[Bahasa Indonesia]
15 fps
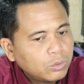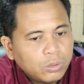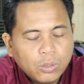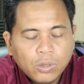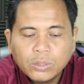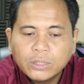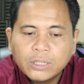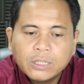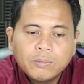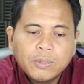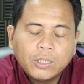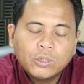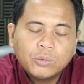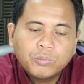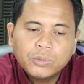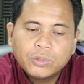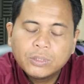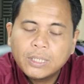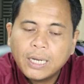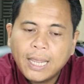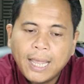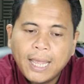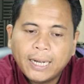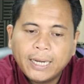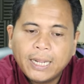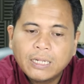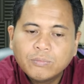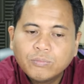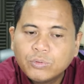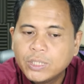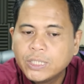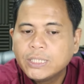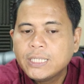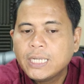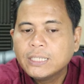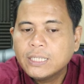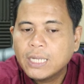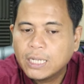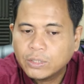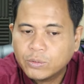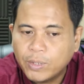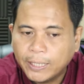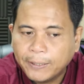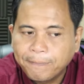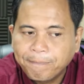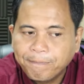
long term ataupun areal bullish yang sangat kuat.